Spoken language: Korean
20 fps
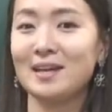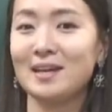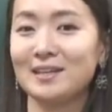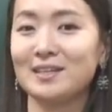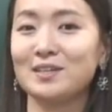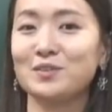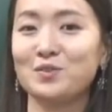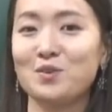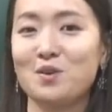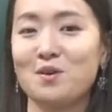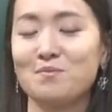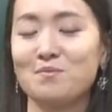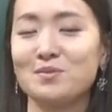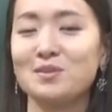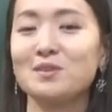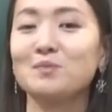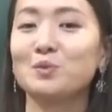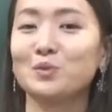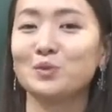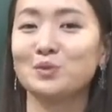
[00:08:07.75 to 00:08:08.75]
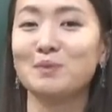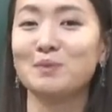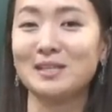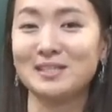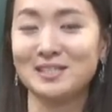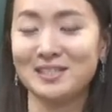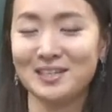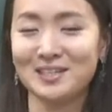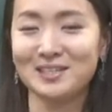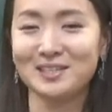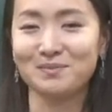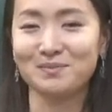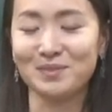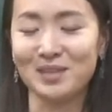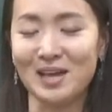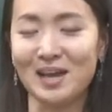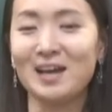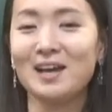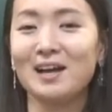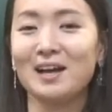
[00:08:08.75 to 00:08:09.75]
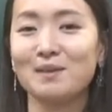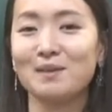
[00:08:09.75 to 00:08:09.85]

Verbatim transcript: 타기 수업을 모두 마치겠습니다.